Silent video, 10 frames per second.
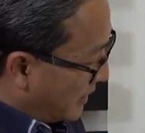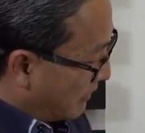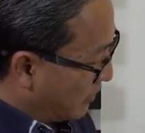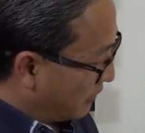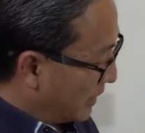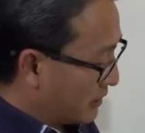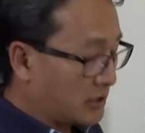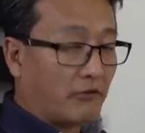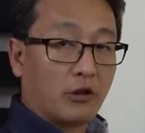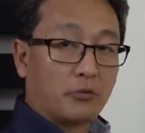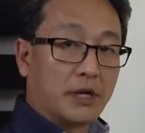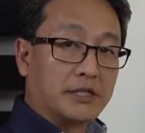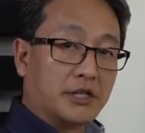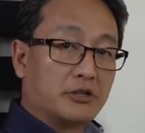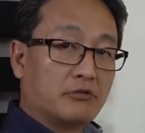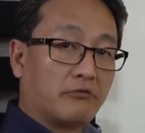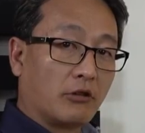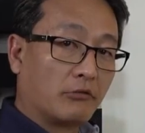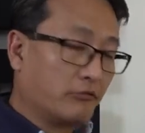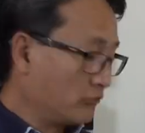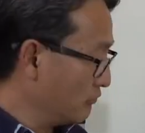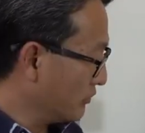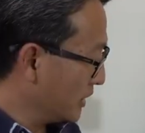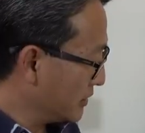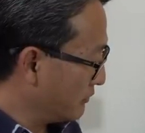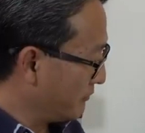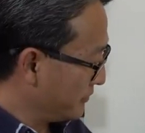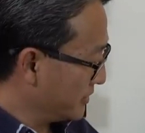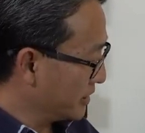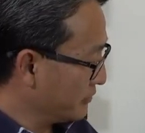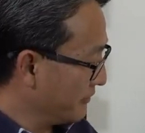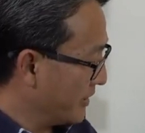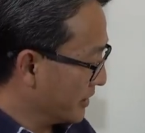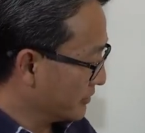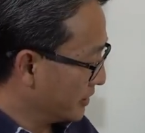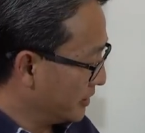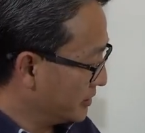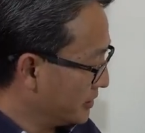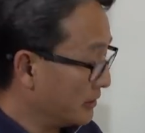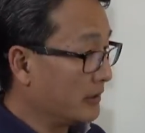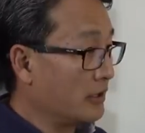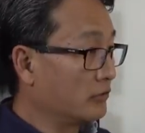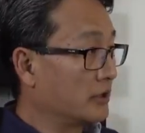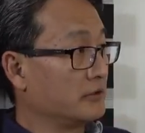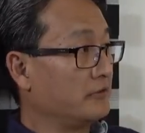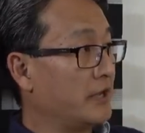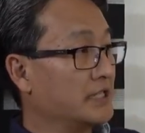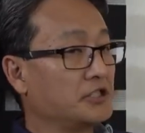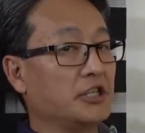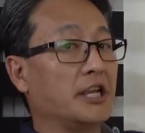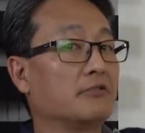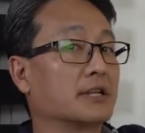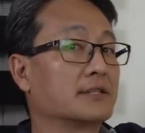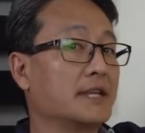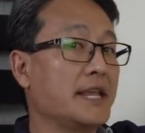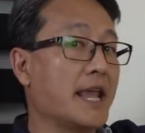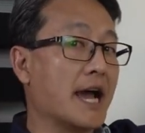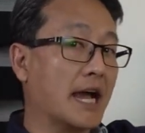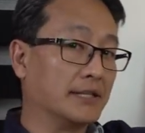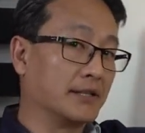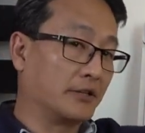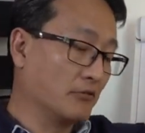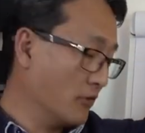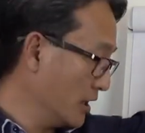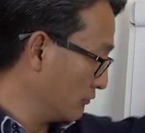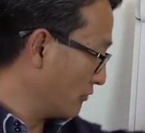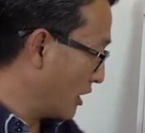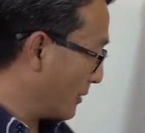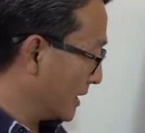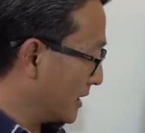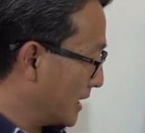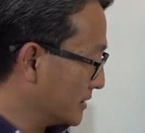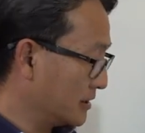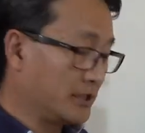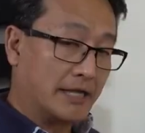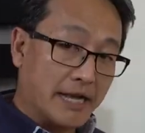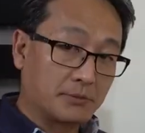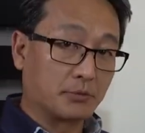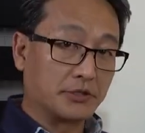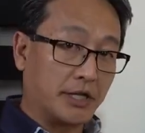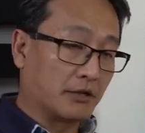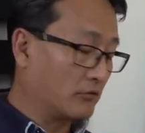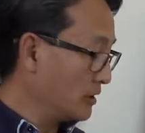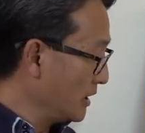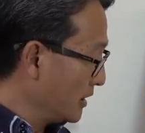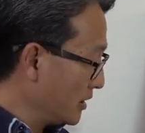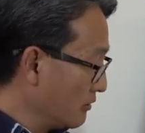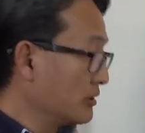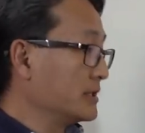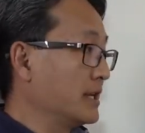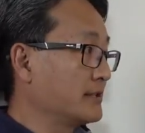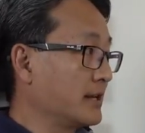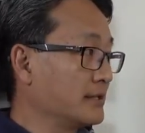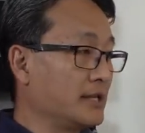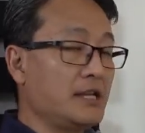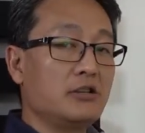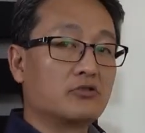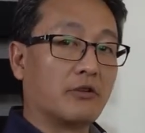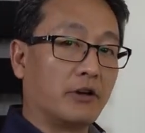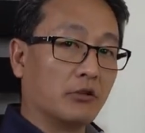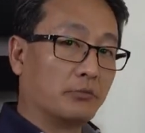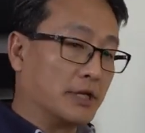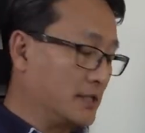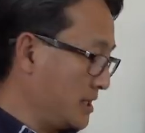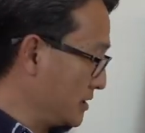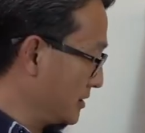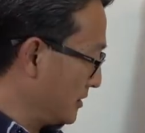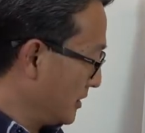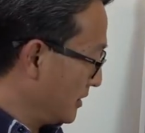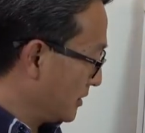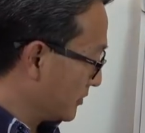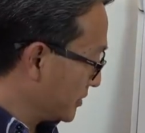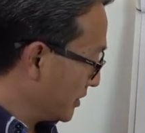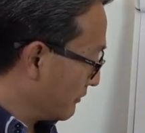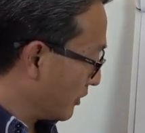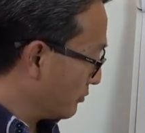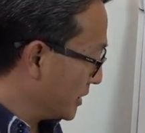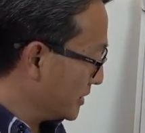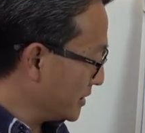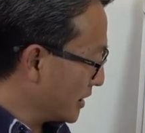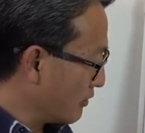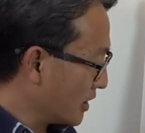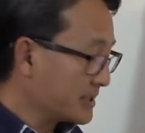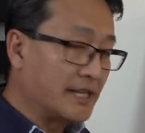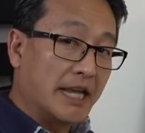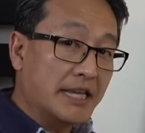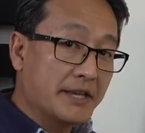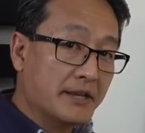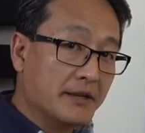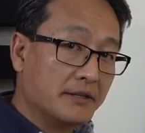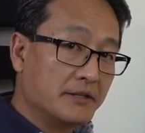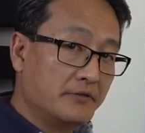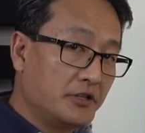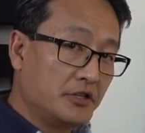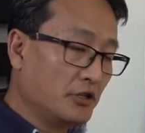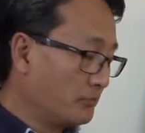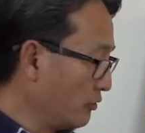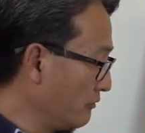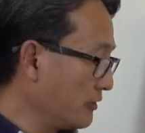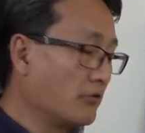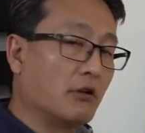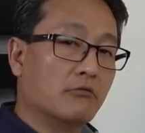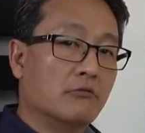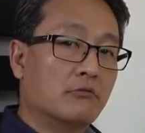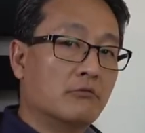agora eu quero achar o valor presente de um valor futuro. Né? Se eu fizesse o inverso aqui, se eu tivesse direito a 100 reais daqui a um ano a uma taxa de 10%, e eu quisesse trazer isso a valor presente, então seria o valor presente é igual a 100 dividido por 1,1,